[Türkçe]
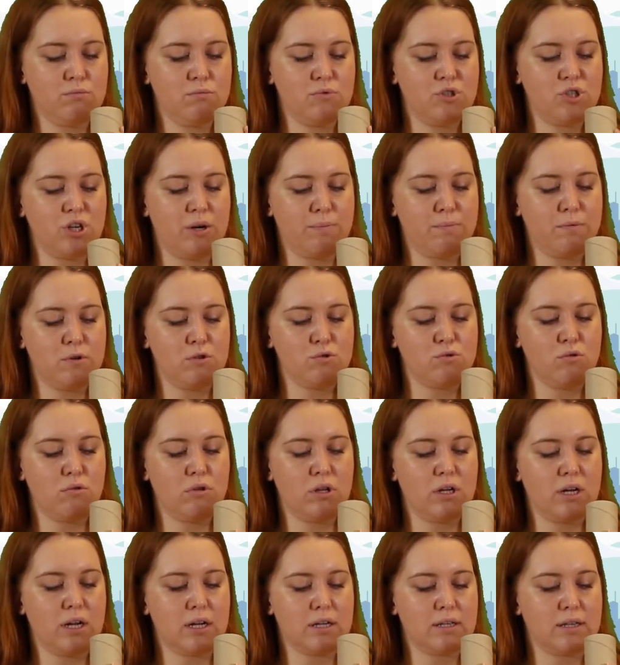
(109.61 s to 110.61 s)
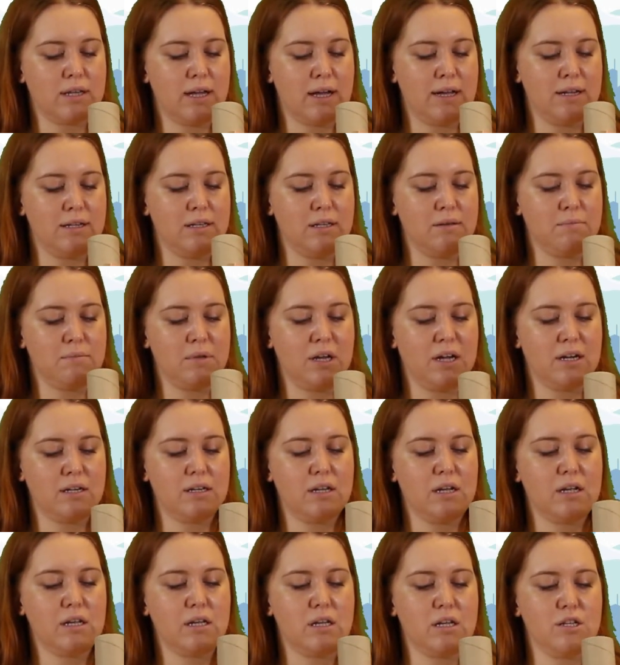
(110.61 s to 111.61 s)
Çapraz olarak dendiğim
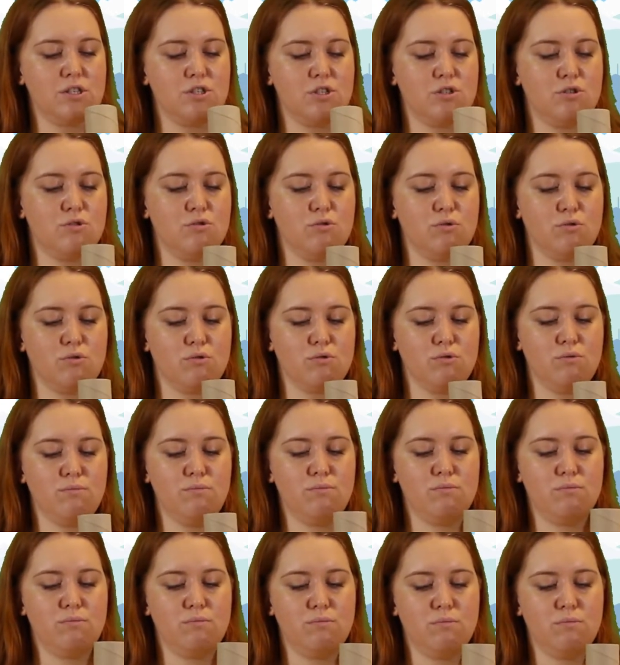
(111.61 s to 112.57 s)
yerden geçiriyorum.